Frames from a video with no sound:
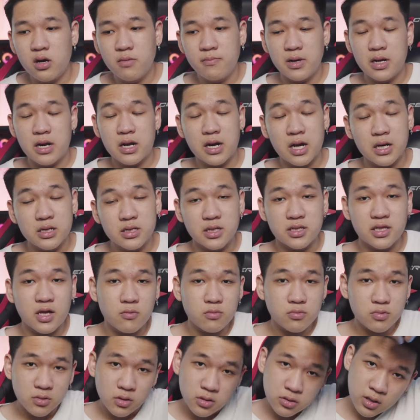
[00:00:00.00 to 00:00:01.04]
giờ mình đã cắt cái
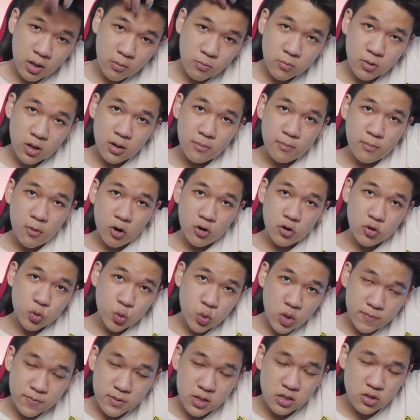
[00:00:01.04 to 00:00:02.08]
tóc tóc uh, ờ, model
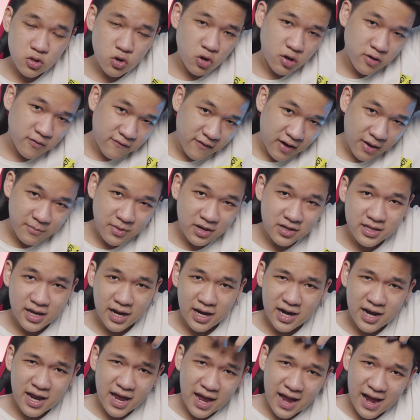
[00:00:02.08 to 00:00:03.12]
clip này rồi và mình
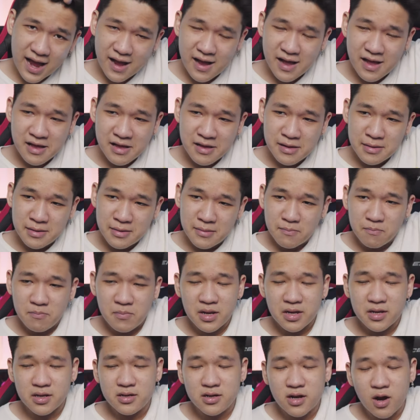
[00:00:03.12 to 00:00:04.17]
thấy là
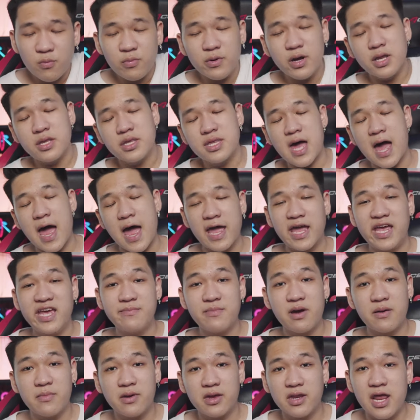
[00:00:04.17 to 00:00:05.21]
mình không hề sai khi
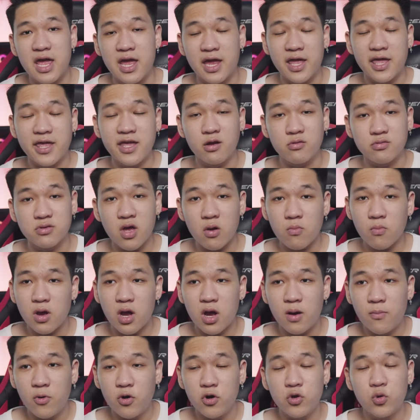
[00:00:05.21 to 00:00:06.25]
mà mình để cái kiểu tóc uh,
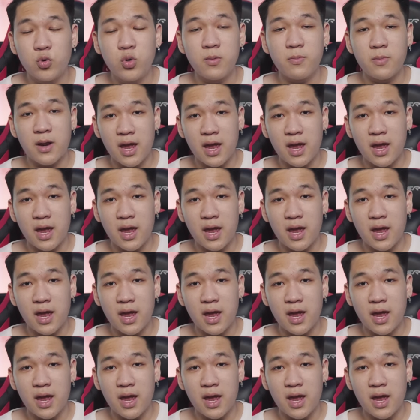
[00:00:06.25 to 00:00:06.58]
ờ, model clip